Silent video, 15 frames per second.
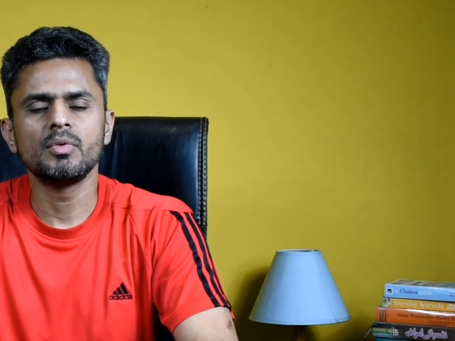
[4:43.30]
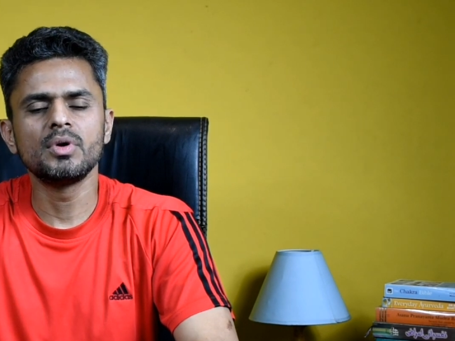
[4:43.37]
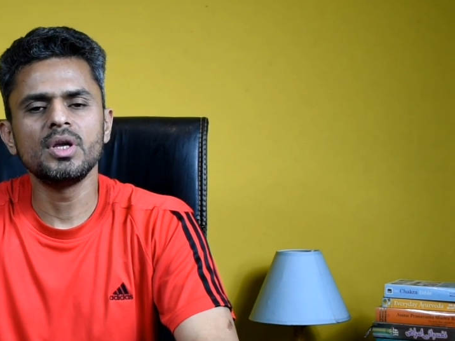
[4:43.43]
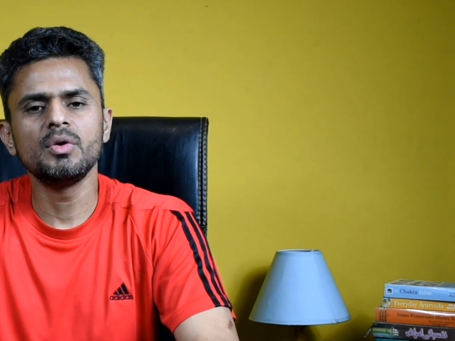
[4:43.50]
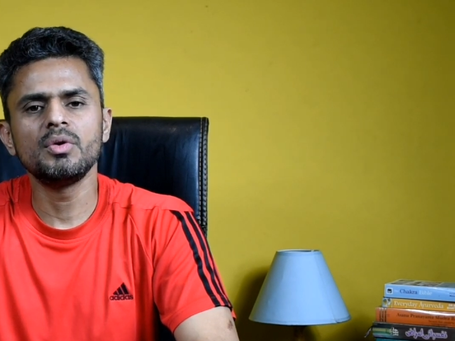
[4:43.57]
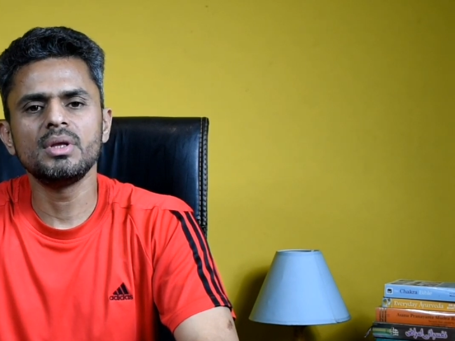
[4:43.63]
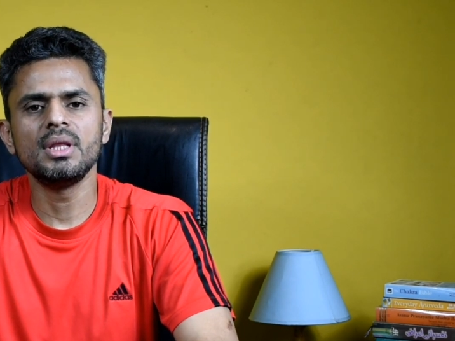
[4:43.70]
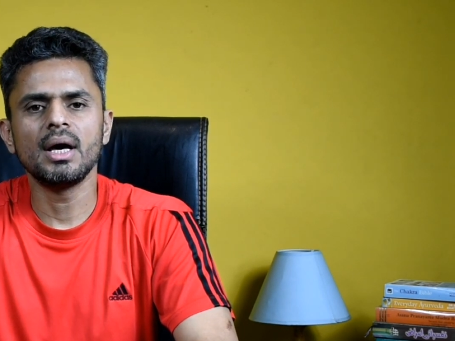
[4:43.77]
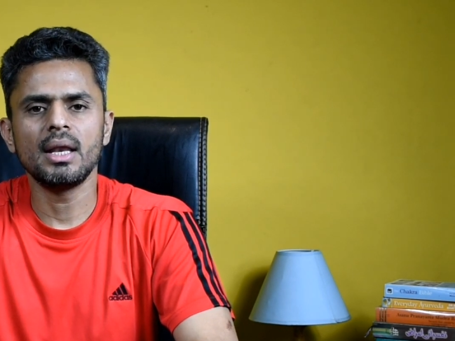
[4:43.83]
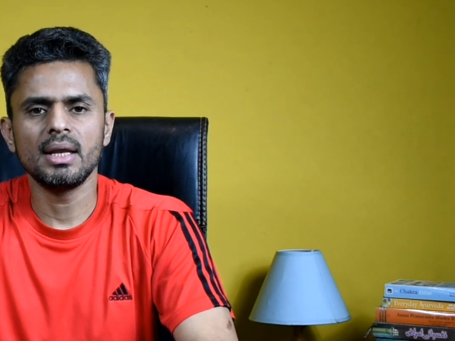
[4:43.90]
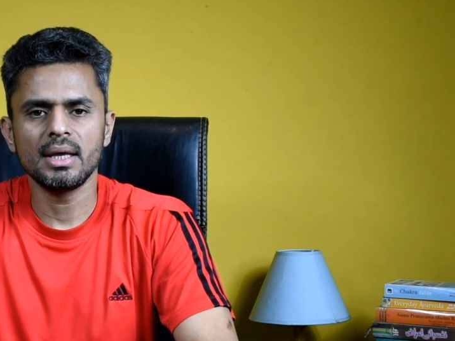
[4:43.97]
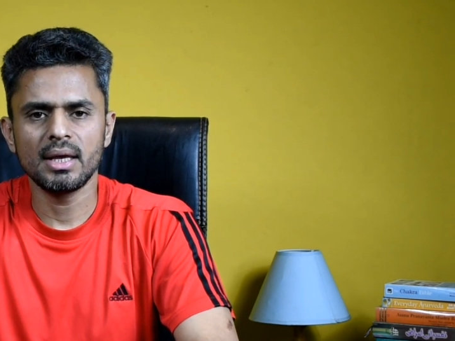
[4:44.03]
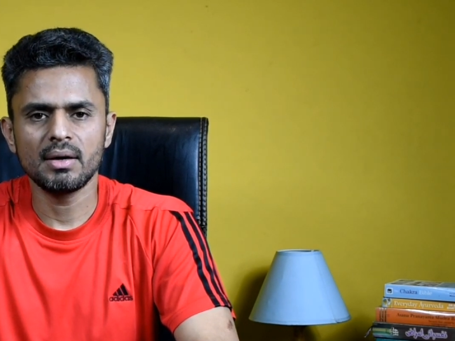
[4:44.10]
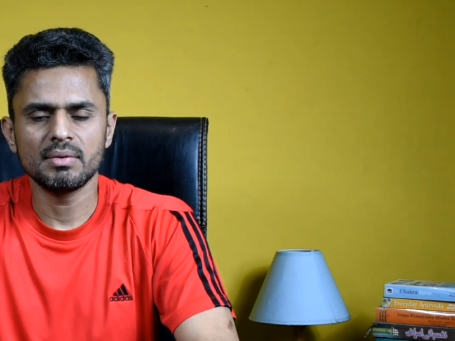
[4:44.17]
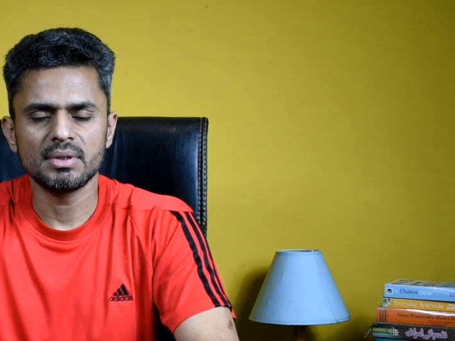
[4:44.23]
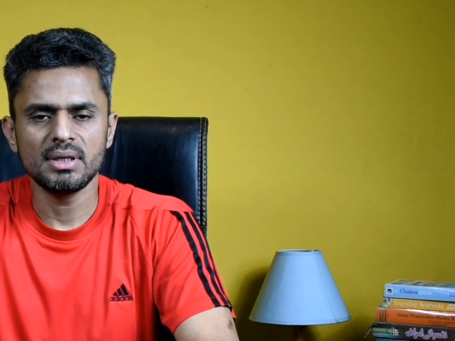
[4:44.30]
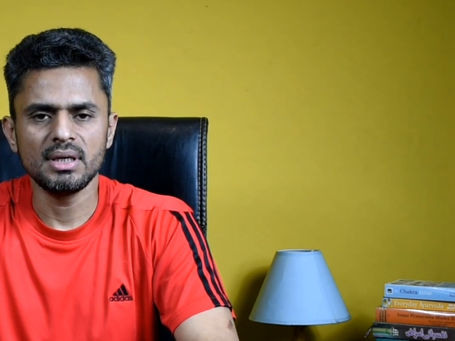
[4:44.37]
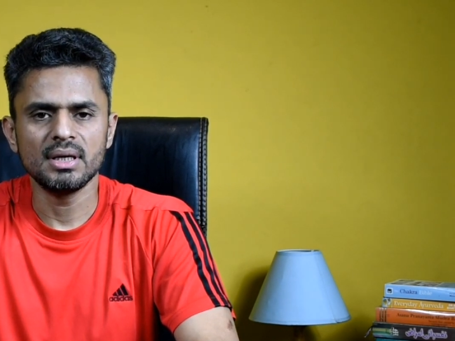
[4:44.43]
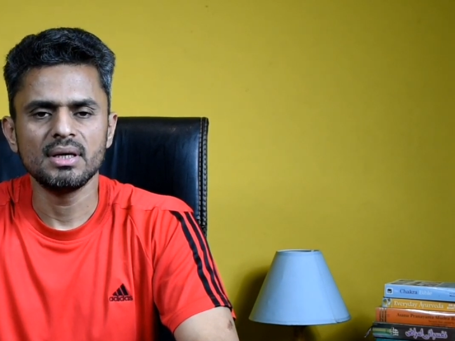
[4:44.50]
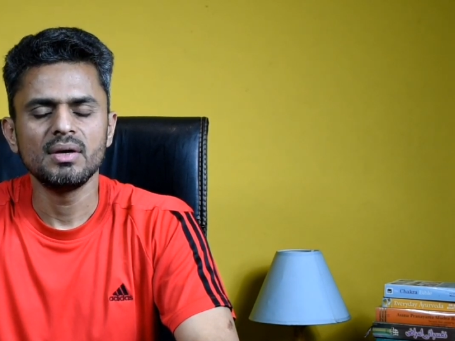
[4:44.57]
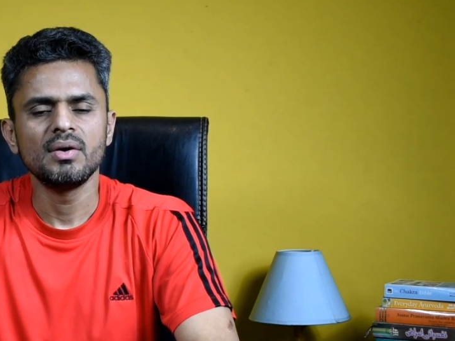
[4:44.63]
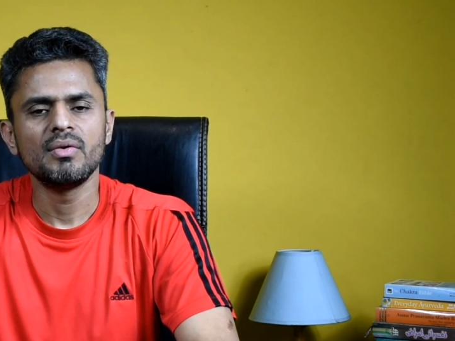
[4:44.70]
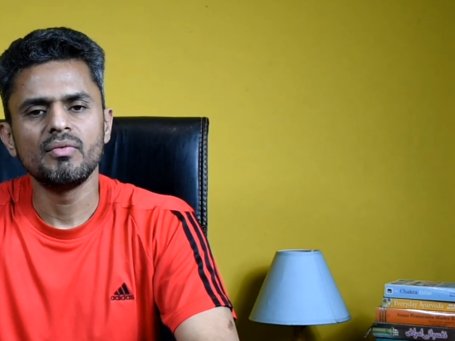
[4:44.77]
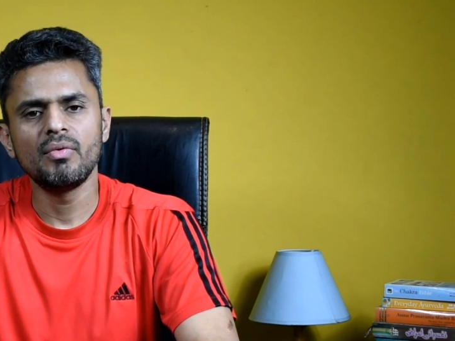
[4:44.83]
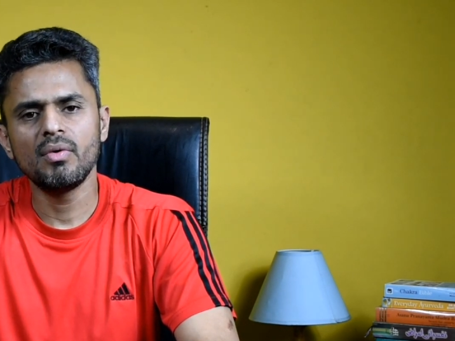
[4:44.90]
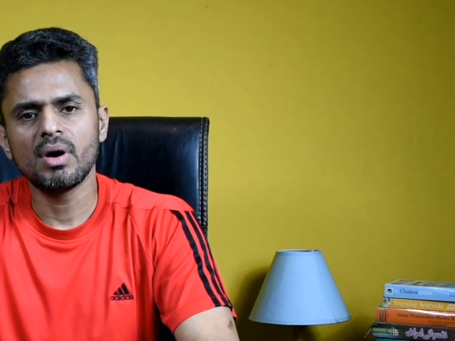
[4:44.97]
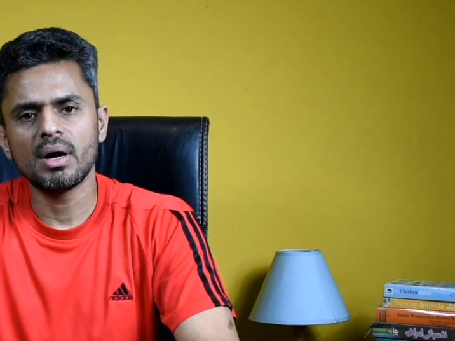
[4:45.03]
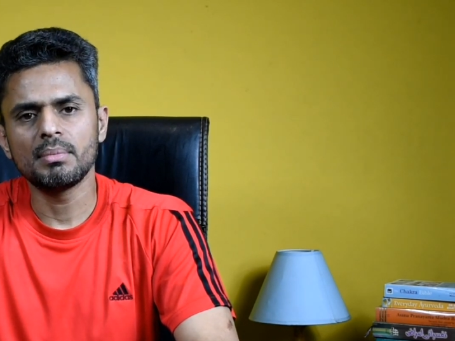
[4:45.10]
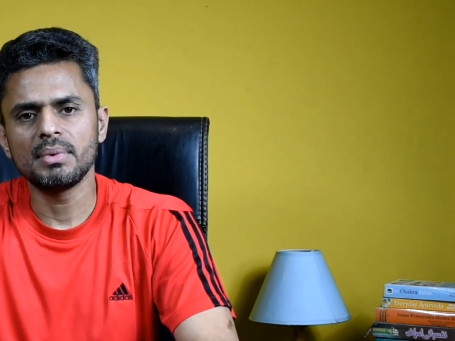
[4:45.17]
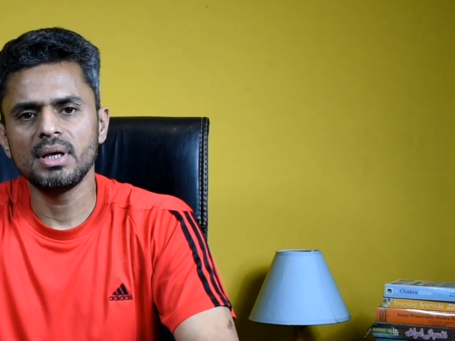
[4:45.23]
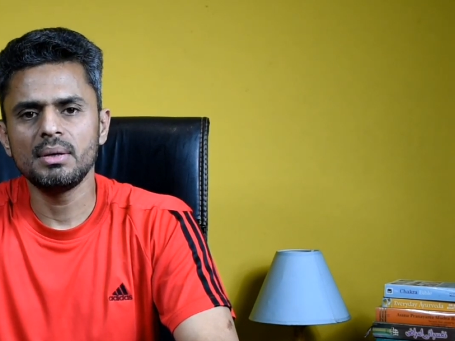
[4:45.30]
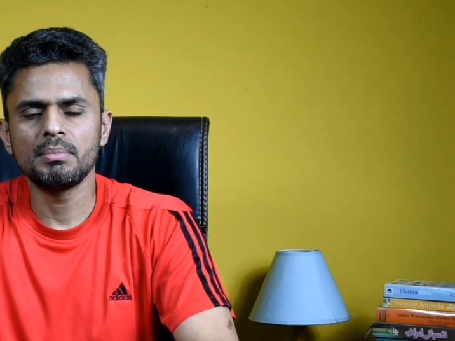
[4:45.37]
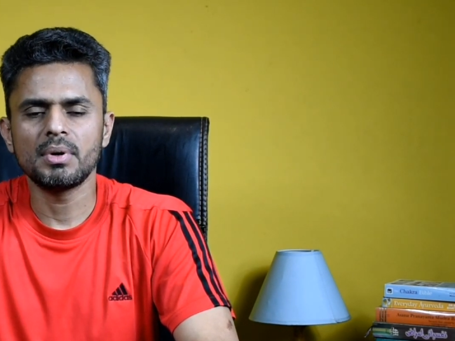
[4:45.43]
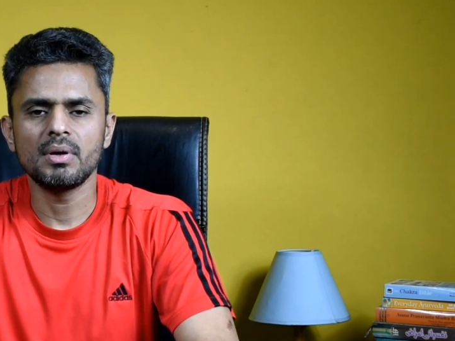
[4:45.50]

उगी हुई दालें क्या होती हैं वो आपने इन